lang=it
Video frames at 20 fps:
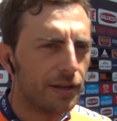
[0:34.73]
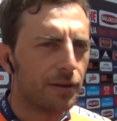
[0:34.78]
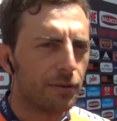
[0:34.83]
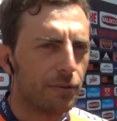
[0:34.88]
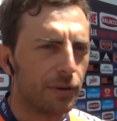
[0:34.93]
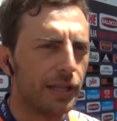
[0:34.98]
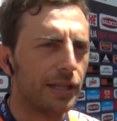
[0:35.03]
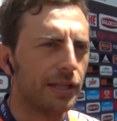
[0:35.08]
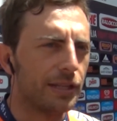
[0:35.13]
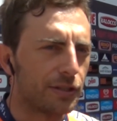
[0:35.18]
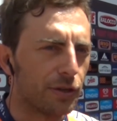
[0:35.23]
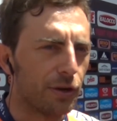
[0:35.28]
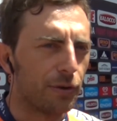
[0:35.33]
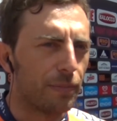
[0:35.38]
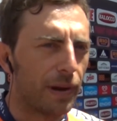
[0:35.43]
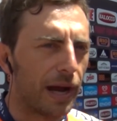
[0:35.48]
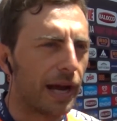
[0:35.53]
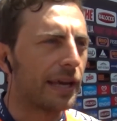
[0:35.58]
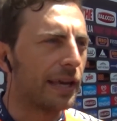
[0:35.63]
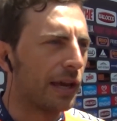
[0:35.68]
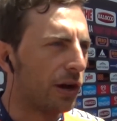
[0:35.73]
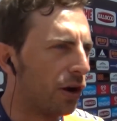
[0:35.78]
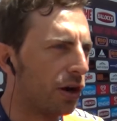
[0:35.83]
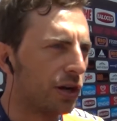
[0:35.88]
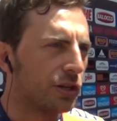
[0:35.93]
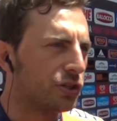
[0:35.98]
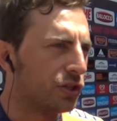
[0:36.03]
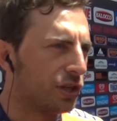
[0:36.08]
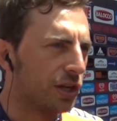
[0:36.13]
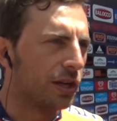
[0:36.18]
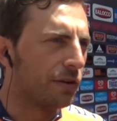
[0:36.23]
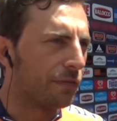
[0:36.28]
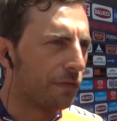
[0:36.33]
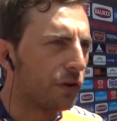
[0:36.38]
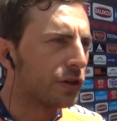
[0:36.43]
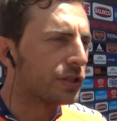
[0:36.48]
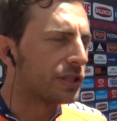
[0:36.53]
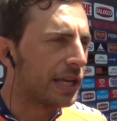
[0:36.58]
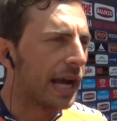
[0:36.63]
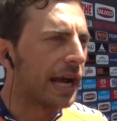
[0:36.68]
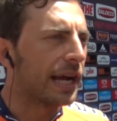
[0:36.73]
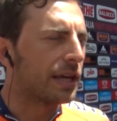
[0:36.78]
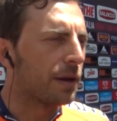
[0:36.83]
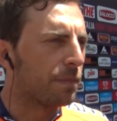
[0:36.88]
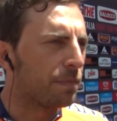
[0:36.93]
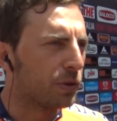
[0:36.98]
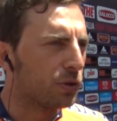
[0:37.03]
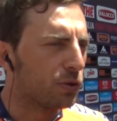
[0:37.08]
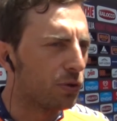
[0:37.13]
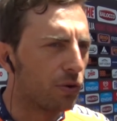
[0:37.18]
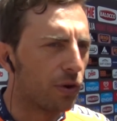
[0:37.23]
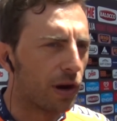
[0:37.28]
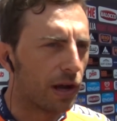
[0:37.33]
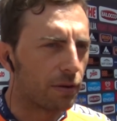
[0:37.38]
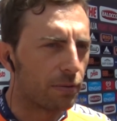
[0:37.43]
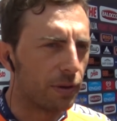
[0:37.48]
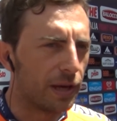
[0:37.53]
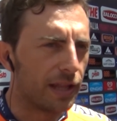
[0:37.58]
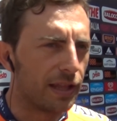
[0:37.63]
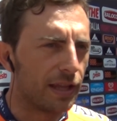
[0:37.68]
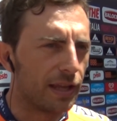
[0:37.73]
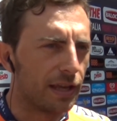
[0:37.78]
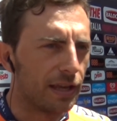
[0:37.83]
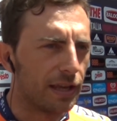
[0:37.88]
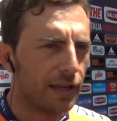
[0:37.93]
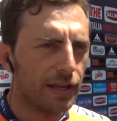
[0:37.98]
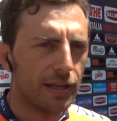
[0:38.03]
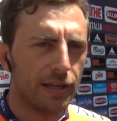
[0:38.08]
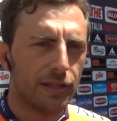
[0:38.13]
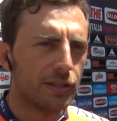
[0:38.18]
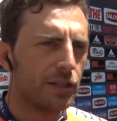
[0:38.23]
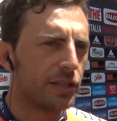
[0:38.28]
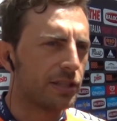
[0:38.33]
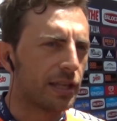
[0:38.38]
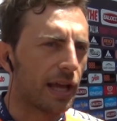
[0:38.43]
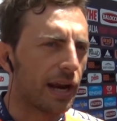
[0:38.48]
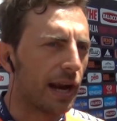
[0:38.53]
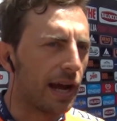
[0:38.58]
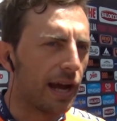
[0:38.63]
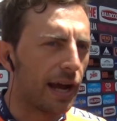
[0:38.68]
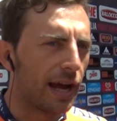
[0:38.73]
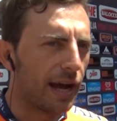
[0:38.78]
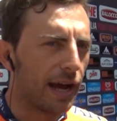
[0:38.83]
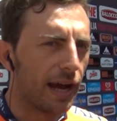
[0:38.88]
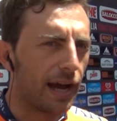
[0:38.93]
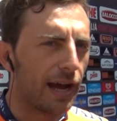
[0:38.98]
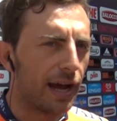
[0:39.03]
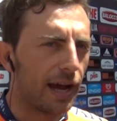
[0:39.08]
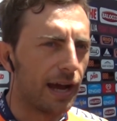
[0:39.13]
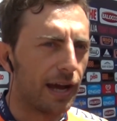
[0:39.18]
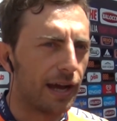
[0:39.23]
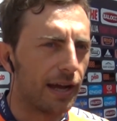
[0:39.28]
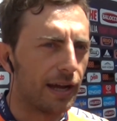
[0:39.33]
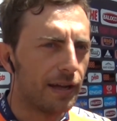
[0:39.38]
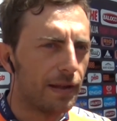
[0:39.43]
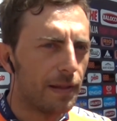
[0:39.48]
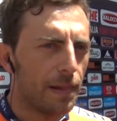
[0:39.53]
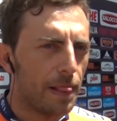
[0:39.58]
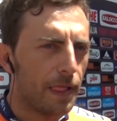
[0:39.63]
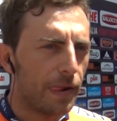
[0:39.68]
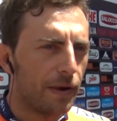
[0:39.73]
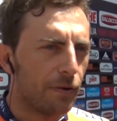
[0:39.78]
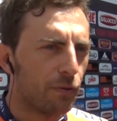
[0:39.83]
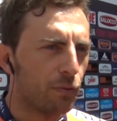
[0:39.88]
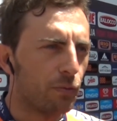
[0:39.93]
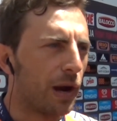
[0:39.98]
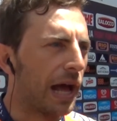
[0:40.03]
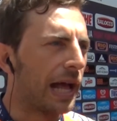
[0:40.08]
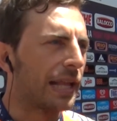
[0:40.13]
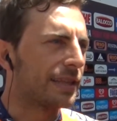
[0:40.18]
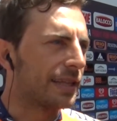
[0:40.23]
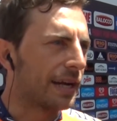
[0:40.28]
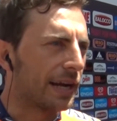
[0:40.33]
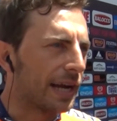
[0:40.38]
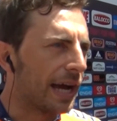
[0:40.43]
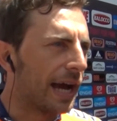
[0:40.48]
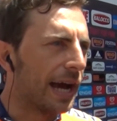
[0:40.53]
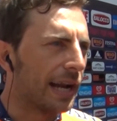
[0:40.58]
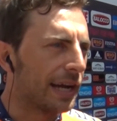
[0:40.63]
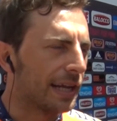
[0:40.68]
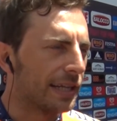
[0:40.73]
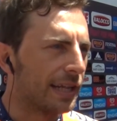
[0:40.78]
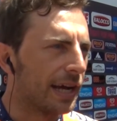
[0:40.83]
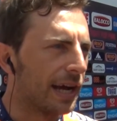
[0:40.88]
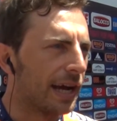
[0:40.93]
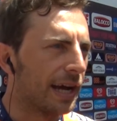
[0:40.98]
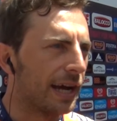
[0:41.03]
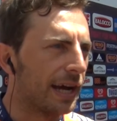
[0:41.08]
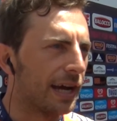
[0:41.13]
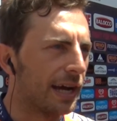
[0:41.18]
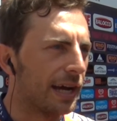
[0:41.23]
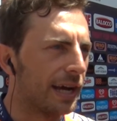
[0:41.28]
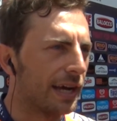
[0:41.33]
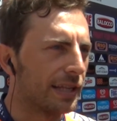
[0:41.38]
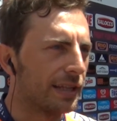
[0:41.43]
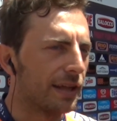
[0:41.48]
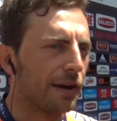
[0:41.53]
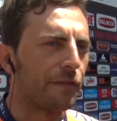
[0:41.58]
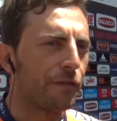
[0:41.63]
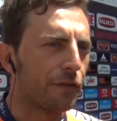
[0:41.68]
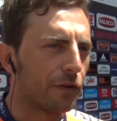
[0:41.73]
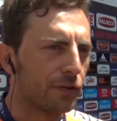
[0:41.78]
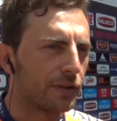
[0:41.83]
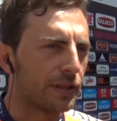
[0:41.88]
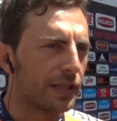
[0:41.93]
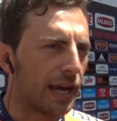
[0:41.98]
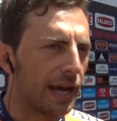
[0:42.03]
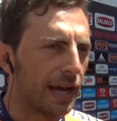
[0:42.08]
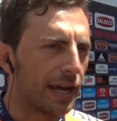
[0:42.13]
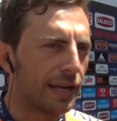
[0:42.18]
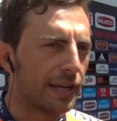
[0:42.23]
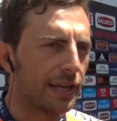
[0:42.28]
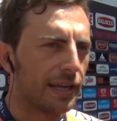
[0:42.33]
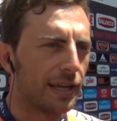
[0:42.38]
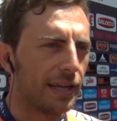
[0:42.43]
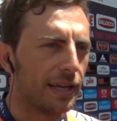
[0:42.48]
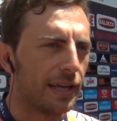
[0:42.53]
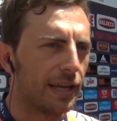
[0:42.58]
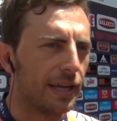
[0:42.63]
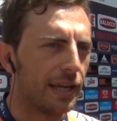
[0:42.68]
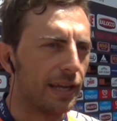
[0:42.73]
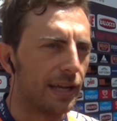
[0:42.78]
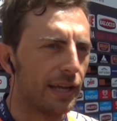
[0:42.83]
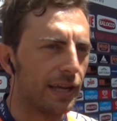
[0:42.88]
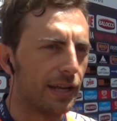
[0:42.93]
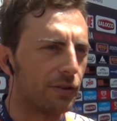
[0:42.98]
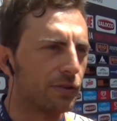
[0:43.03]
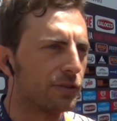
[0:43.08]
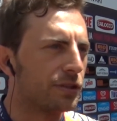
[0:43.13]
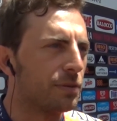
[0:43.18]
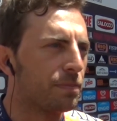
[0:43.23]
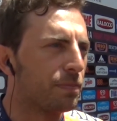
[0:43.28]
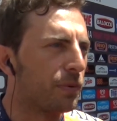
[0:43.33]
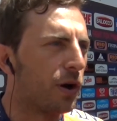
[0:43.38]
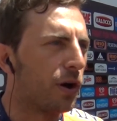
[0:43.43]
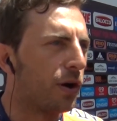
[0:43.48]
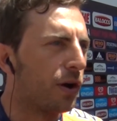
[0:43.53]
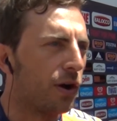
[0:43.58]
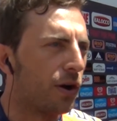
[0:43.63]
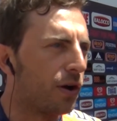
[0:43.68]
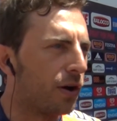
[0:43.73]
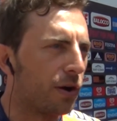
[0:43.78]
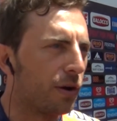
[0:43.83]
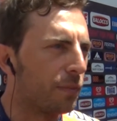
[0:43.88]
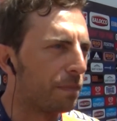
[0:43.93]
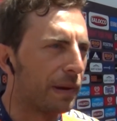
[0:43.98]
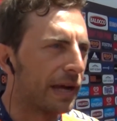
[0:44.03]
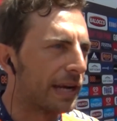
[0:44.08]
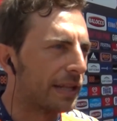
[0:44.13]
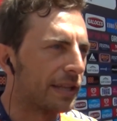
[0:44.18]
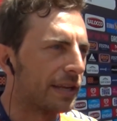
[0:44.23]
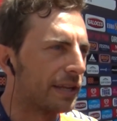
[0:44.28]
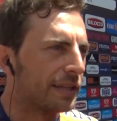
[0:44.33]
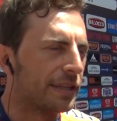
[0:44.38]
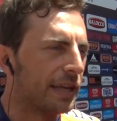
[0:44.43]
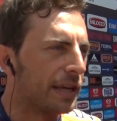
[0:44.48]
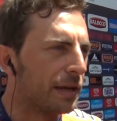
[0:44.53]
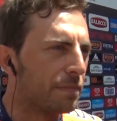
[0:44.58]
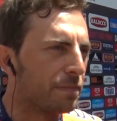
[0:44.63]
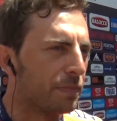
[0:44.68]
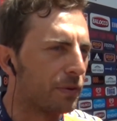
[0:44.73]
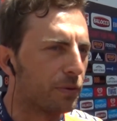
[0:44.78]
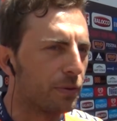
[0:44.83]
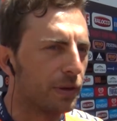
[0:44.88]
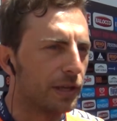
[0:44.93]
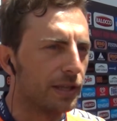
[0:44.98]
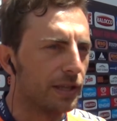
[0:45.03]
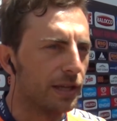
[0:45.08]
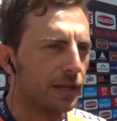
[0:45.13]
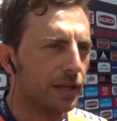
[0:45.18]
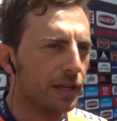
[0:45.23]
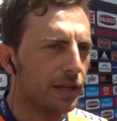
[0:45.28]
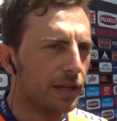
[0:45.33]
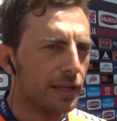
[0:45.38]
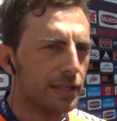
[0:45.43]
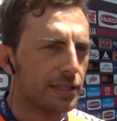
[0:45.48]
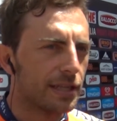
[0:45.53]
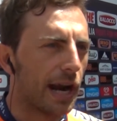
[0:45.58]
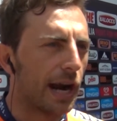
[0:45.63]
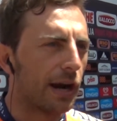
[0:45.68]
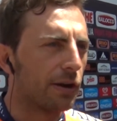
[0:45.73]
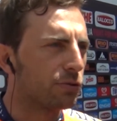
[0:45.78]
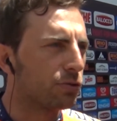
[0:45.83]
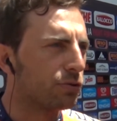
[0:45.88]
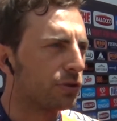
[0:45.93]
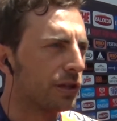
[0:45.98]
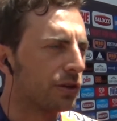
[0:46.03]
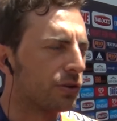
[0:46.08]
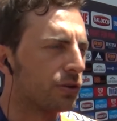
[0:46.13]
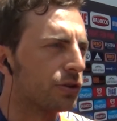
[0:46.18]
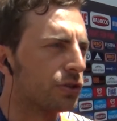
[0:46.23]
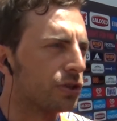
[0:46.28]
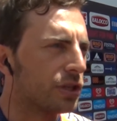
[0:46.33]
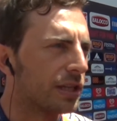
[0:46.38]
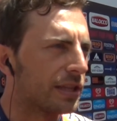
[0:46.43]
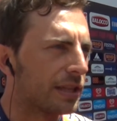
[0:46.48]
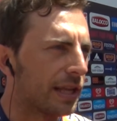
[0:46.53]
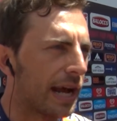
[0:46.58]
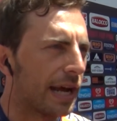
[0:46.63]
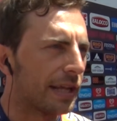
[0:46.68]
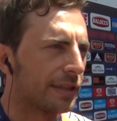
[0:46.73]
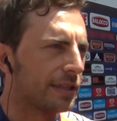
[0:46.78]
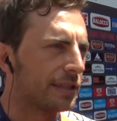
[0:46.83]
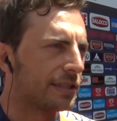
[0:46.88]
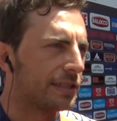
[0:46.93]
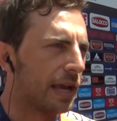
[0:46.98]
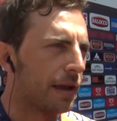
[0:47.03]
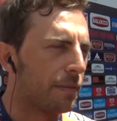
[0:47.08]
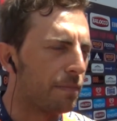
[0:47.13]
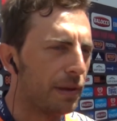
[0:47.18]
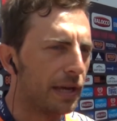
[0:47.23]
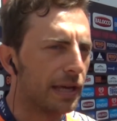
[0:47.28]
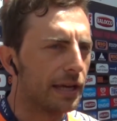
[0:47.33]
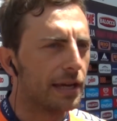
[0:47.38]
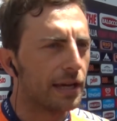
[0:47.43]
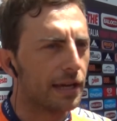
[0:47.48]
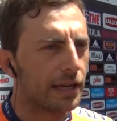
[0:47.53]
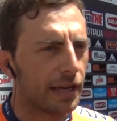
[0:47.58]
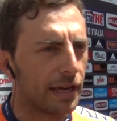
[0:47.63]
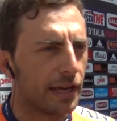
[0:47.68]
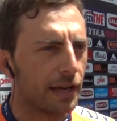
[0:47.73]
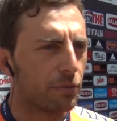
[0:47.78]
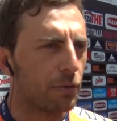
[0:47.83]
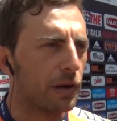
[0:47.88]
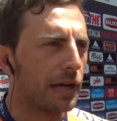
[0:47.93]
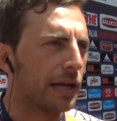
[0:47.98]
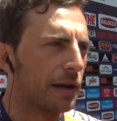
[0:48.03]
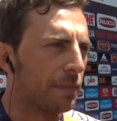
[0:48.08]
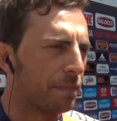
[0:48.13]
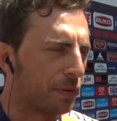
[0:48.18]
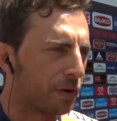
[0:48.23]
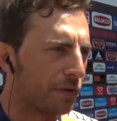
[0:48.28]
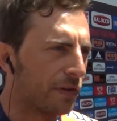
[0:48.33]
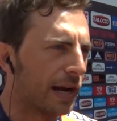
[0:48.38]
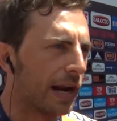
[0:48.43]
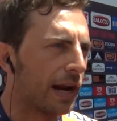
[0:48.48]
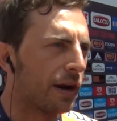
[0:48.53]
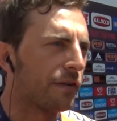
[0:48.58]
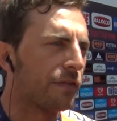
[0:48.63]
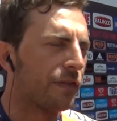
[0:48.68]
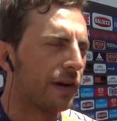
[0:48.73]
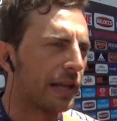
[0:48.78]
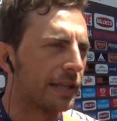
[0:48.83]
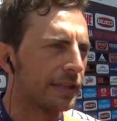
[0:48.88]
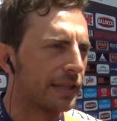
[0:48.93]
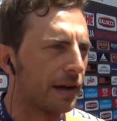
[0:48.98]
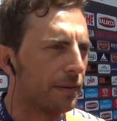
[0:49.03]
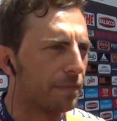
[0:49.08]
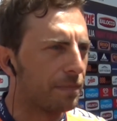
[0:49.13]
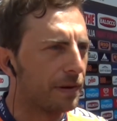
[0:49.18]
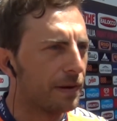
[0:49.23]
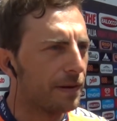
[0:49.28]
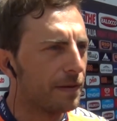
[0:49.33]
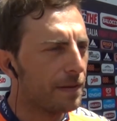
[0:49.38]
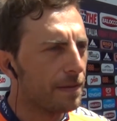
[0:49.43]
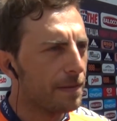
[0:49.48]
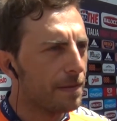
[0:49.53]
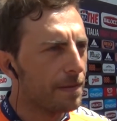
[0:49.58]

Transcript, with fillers: quindi insomma anche oggi forse anche più dura, quindi ci sarà un'altra gara da, da, affrontare e non si può perdere tempo, quindi saranno tutti concentrati sia i big che quelli che proveranno a fare la tappa.